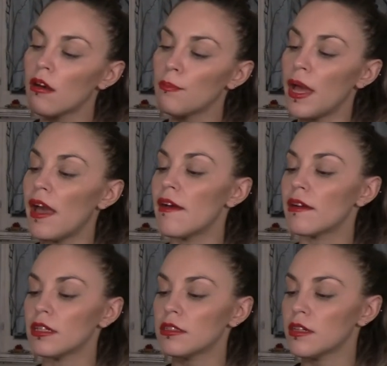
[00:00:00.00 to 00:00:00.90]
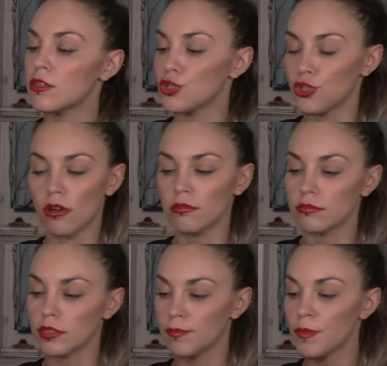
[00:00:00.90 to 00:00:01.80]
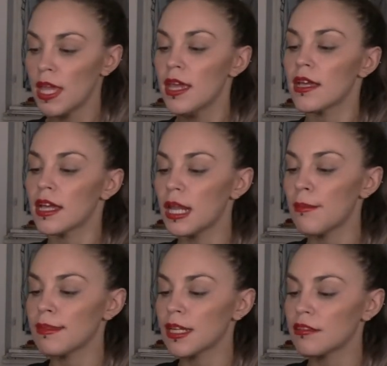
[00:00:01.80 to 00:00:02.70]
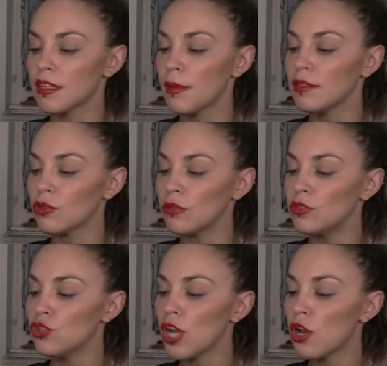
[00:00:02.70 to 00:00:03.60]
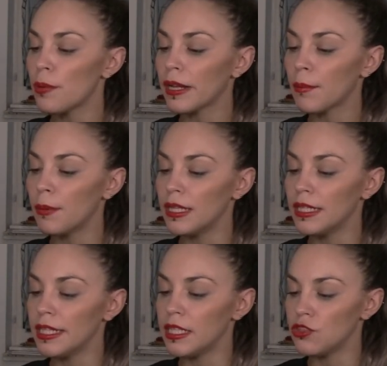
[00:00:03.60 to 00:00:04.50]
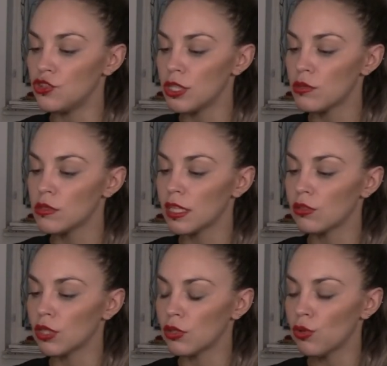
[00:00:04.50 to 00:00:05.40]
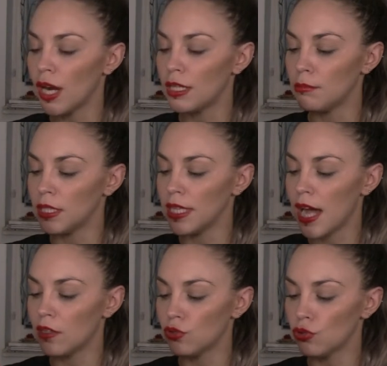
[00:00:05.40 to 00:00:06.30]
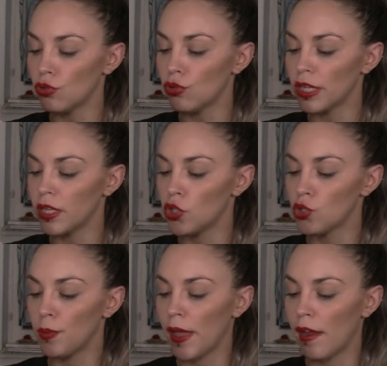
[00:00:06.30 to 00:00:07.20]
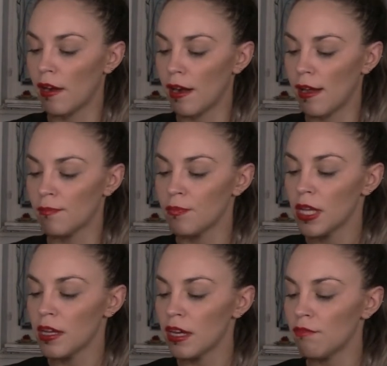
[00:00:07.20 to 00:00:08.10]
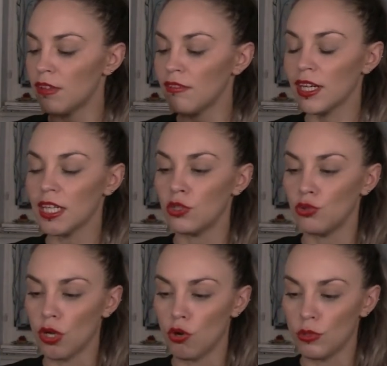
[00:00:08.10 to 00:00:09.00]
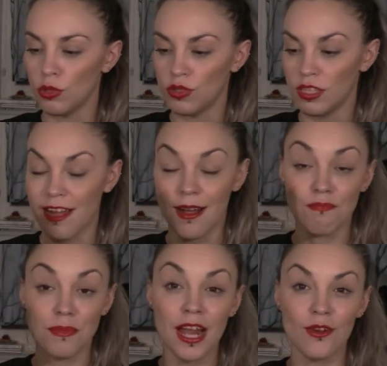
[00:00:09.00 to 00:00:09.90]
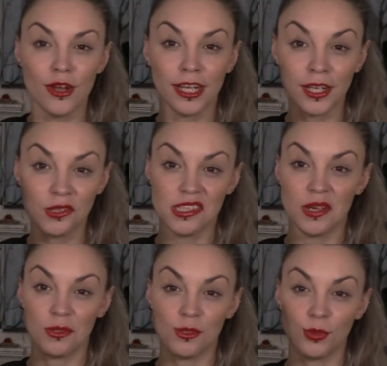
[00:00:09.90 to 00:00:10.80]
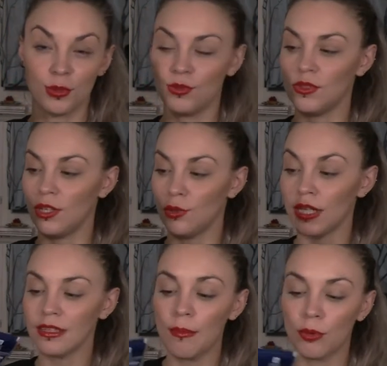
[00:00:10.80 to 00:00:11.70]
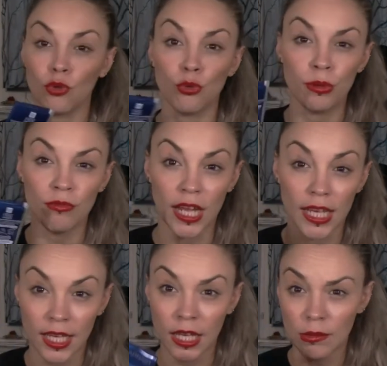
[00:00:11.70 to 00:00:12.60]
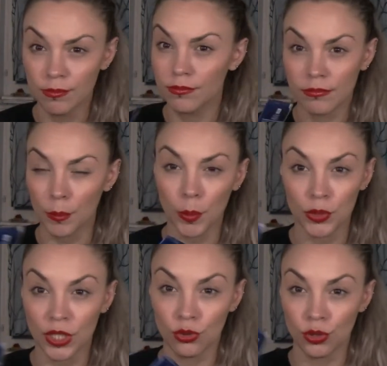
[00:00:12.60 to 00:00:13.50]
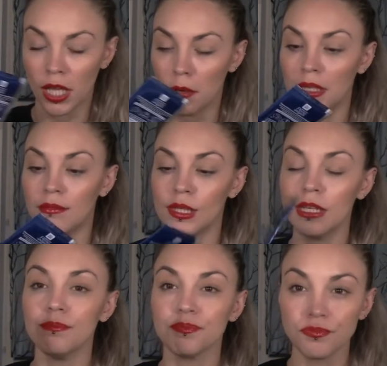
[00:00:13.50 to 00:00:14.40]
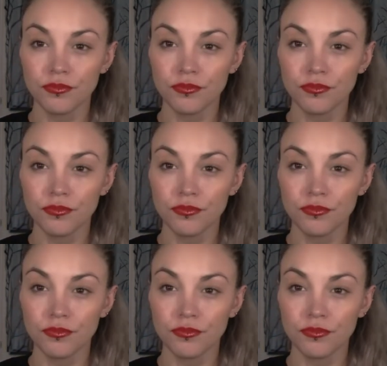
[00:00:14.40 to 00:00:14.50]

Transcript: Perle d'Argent Crema trattamento antigiallo per capelli grigi, risultato naturale immediato, color grigio perla, ravviva e dona luminosità. Allora, che cos'è questo prodottino? In realtà è un prodotto per vecchie, eh, no, proprio detto chiaramente.